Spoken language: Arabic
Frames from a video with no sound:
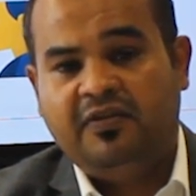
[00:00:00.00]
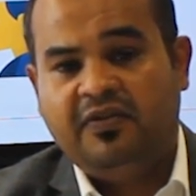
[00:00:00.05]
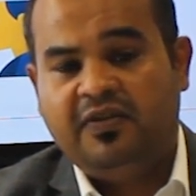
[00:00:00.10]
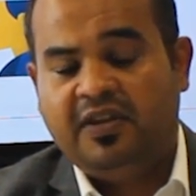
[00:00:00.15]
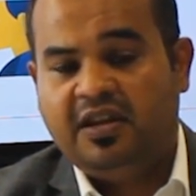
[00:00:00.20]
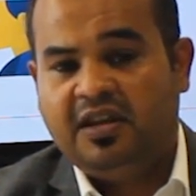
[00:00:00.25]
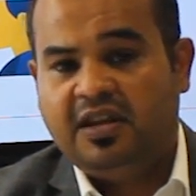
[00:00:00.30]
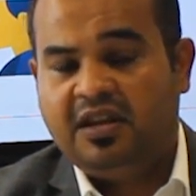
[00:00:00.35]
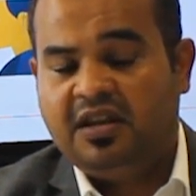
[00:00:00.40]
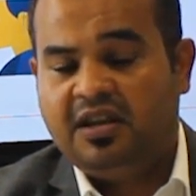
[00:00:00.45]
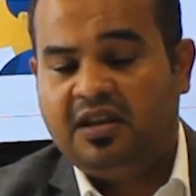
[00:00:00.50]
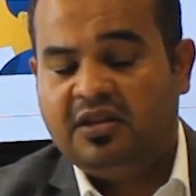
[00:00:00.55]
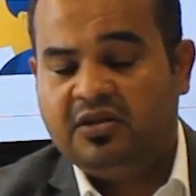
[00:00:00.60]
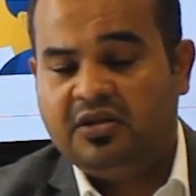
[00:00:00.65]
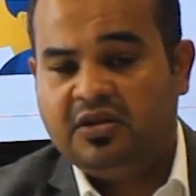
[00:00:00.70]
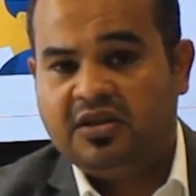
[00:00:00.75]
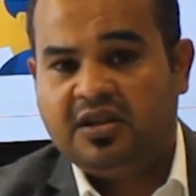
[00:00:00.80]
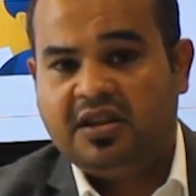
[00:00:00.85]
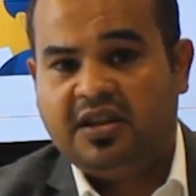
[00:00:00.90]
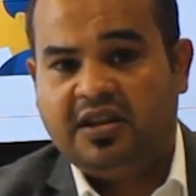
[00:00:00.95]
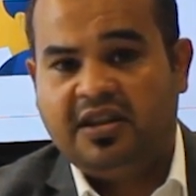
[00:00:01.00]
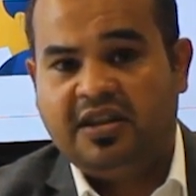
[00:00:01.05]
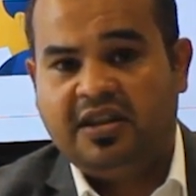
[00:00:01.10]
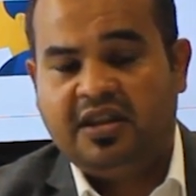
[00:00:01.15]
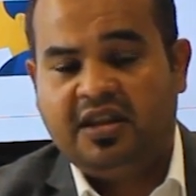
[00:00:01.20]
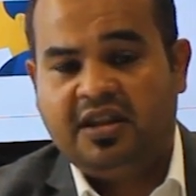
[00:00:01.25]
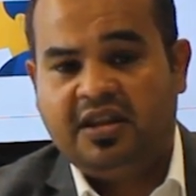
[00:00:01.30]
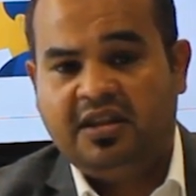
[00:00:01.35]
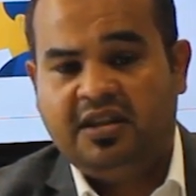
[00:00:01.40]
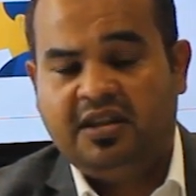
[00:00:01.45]
في الجزء
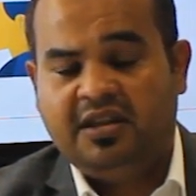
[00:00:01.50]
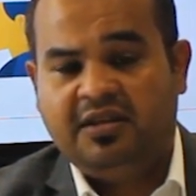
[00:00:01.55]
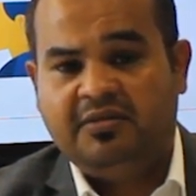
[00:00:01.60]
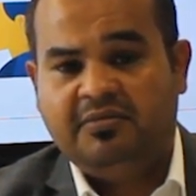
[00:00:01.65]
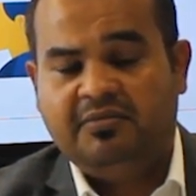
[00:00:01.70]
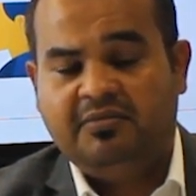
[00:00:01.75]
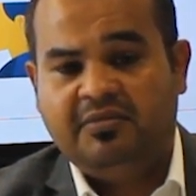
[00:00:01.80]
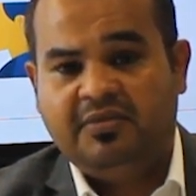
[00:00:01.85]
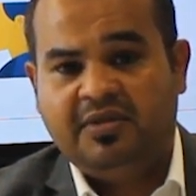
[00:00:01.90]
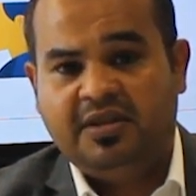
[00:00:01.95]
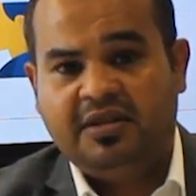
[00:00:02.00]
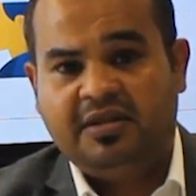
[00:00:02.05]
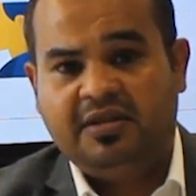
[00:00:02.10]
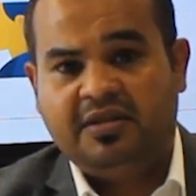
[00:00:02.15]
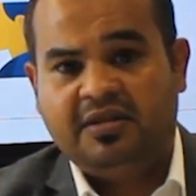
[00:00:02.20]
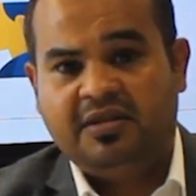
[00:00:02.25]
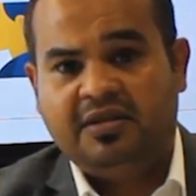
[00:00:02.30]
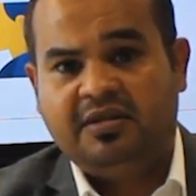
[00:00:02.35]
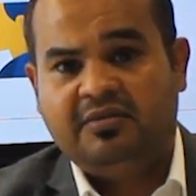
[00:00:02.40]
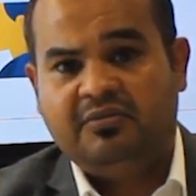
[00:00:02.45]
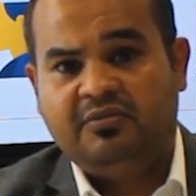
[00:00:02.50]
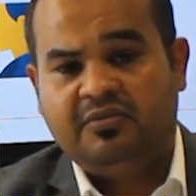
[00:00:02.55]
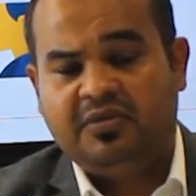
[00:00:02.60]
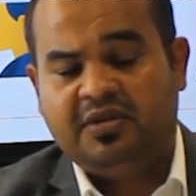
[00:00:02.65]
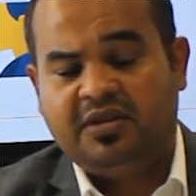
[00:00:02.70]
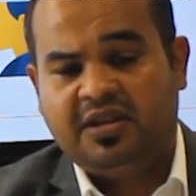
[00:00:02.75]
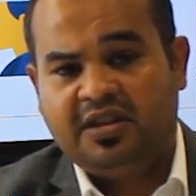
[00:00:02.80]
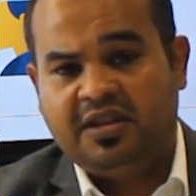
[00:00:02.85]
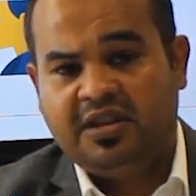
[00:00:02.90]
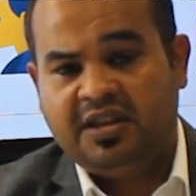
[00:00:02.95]
الثاني من
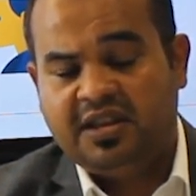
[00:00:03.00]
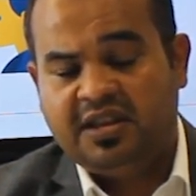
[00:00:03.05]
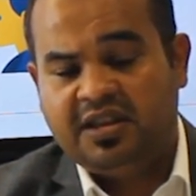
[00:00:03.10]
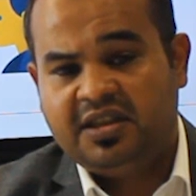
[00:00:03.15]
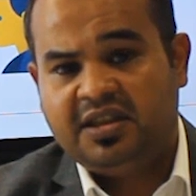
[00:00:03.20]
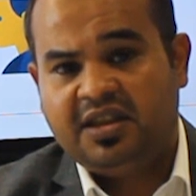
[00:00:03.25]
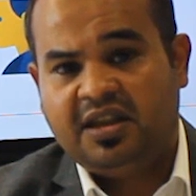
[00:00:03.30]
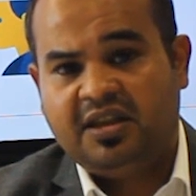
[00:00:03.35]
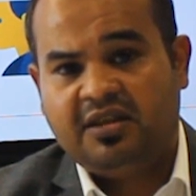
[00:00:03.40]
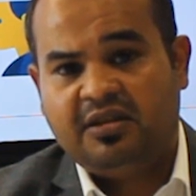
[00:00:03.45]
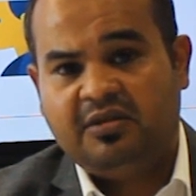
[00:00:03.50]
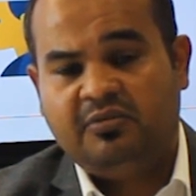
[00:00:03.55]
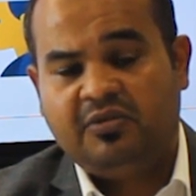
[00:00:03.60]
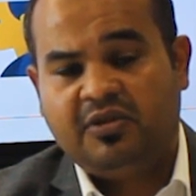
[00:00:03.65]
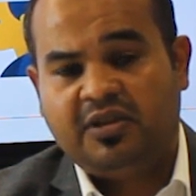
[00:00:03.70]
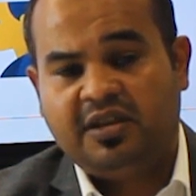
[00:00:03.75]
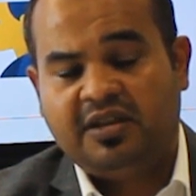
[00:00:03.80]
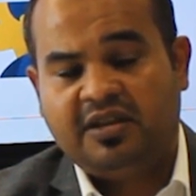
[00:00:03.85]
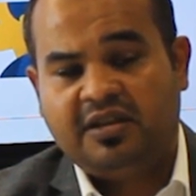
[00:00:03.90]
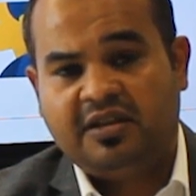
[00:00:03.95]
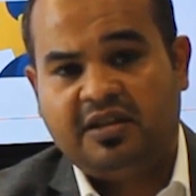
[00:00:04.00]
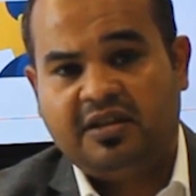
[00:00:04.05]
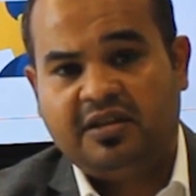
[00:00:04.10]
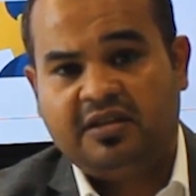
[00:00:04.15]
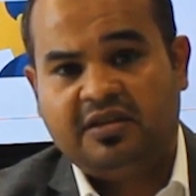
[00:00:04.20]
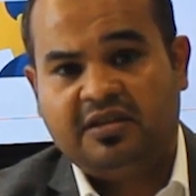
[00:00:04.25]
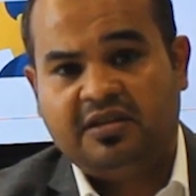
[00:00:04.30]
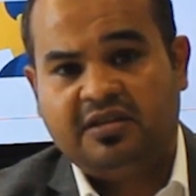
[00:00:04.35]
تدريس هذا المقرر